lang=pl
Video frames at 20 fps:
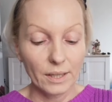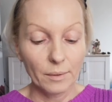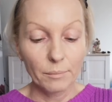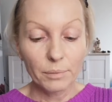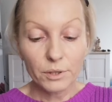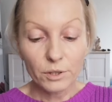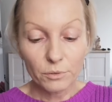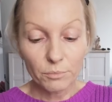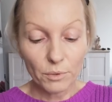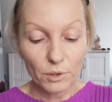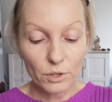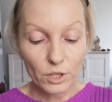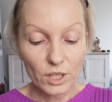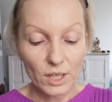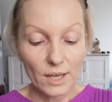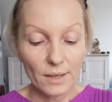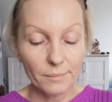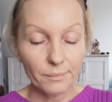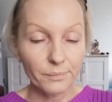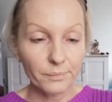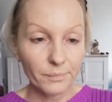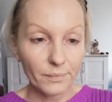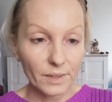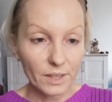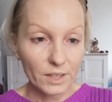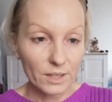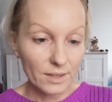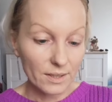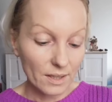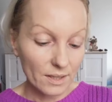Być może
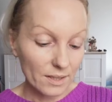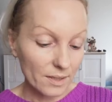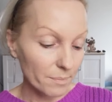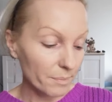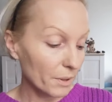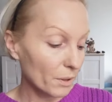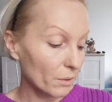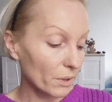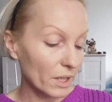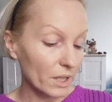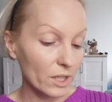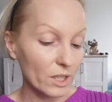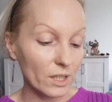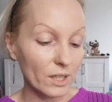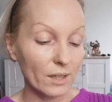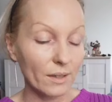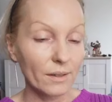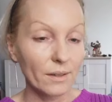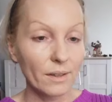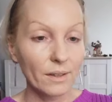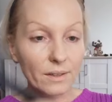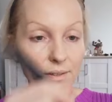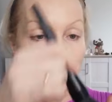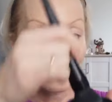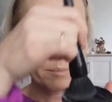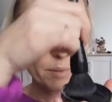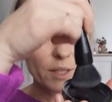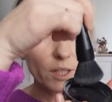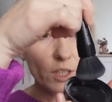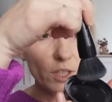się zainspirujecie.
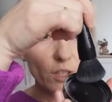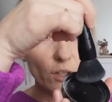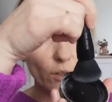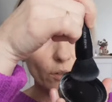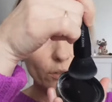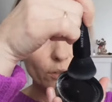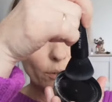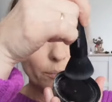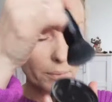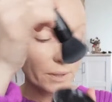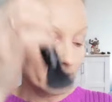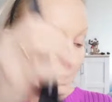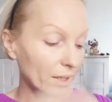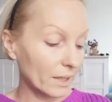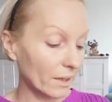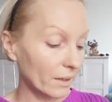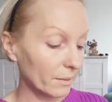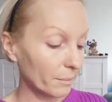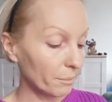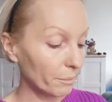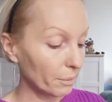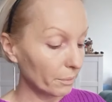Zobaczcie, odrobinkę.